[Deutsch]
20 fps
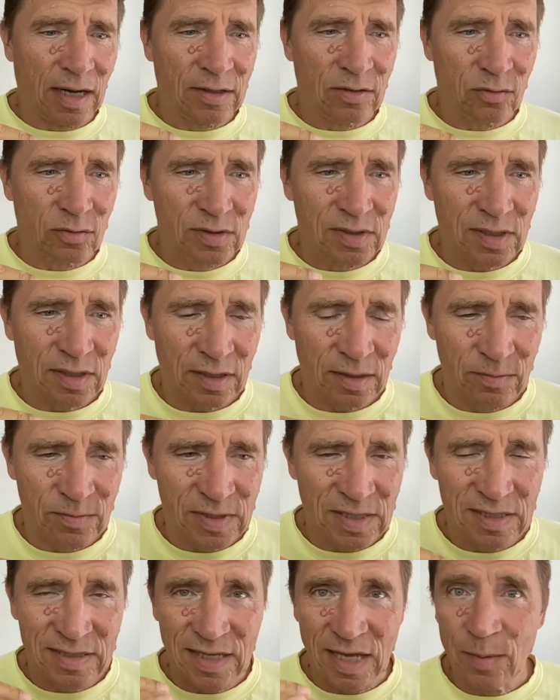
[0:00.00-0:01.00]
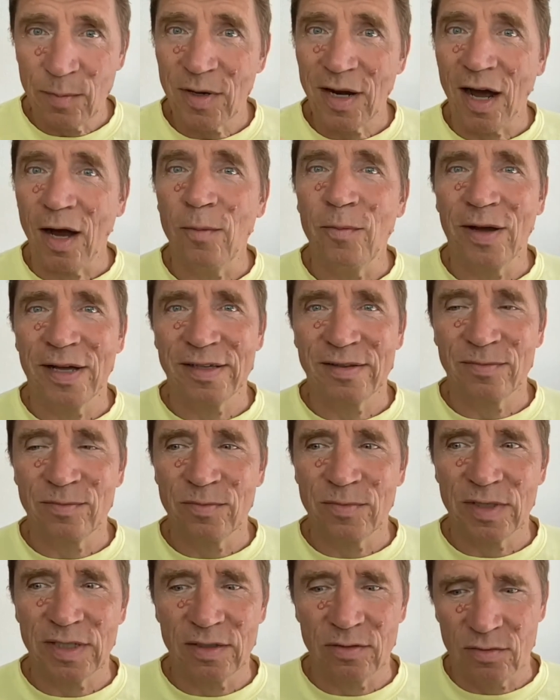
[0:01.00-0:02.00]
an unseren Systemen
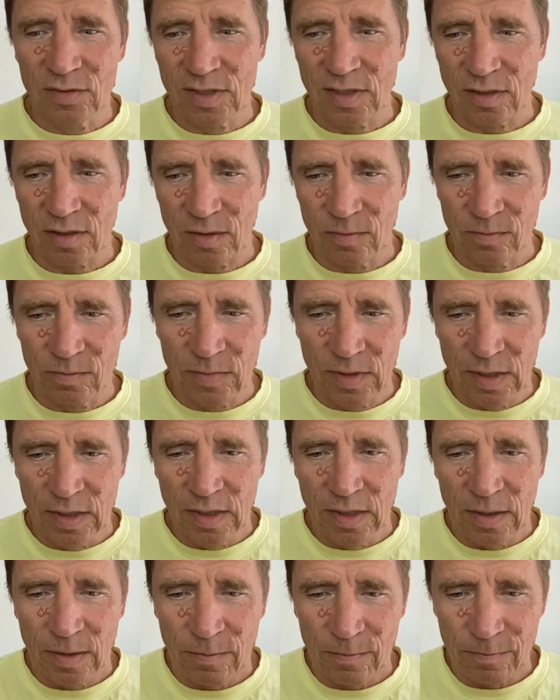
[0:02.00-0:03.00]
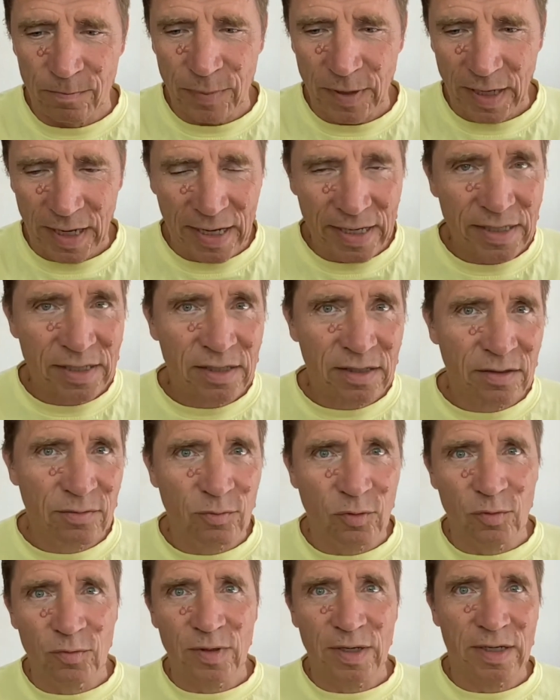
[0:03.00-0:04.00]
arbeiten, in unserem Bereich,
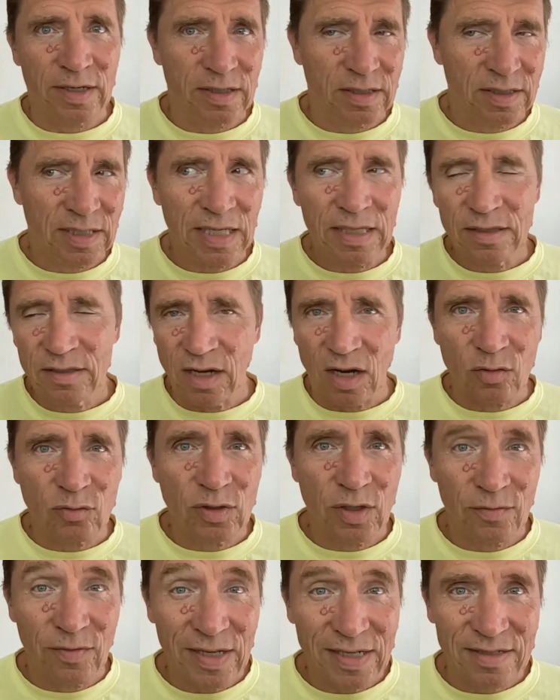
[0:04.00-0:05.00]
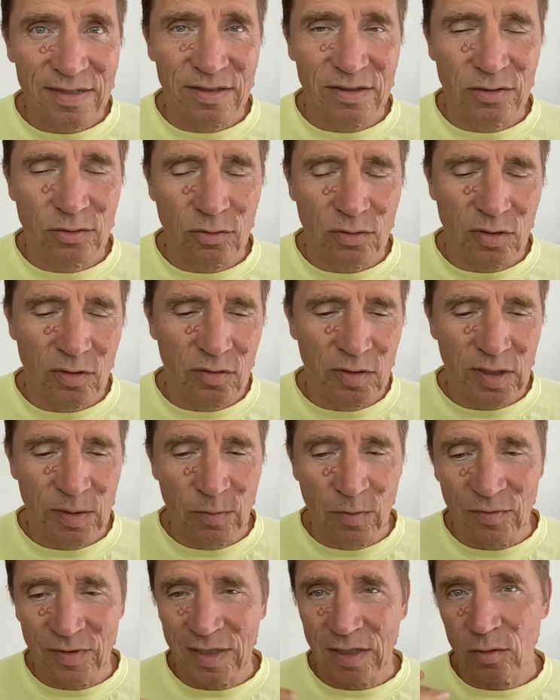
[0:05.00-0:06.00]
wo wir jeden Tag unterwegs sind und, und
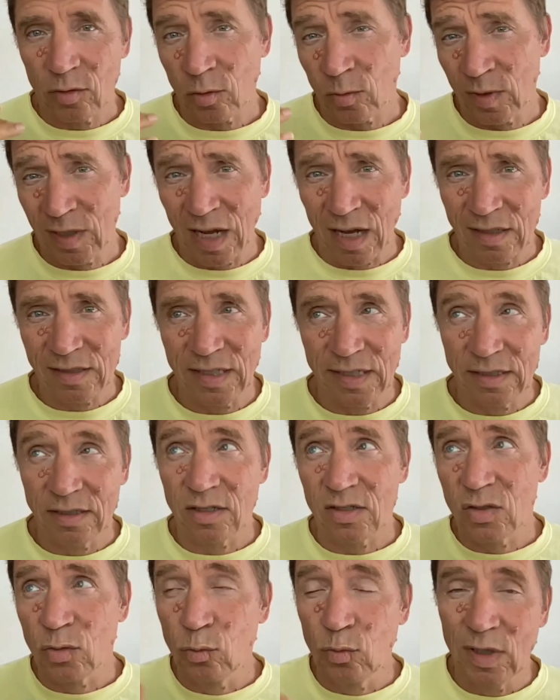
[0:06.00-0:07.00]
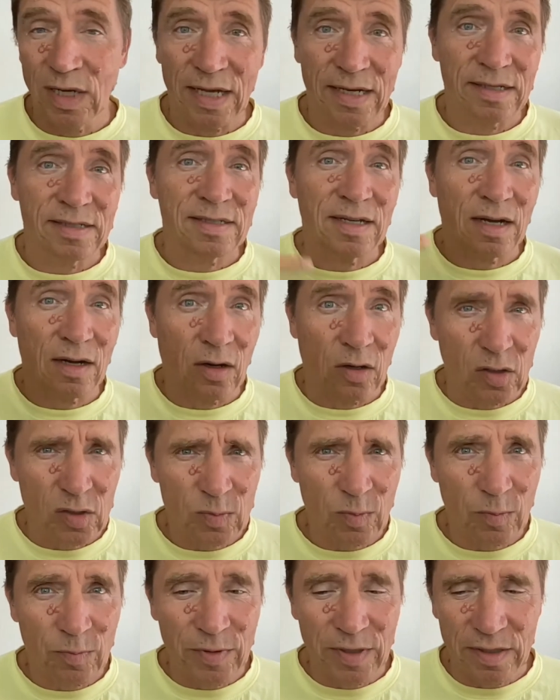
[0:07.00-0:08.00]
immer wieder darüber nachdenken, dazu lernen, Sachen
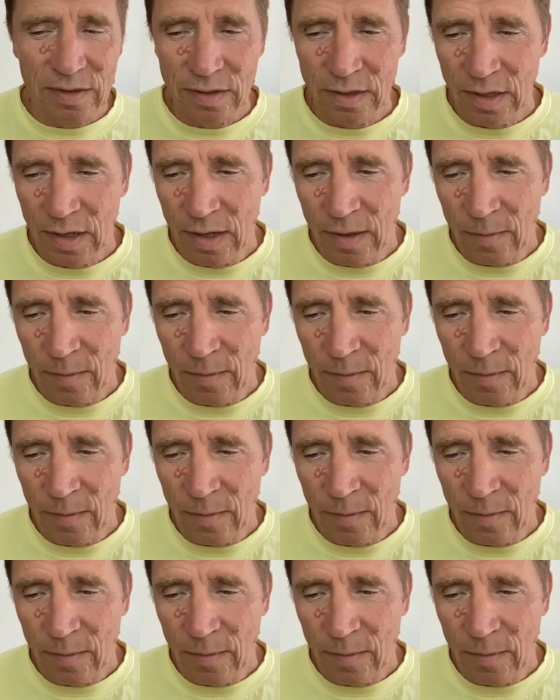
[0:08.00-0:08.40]
ausprobieren,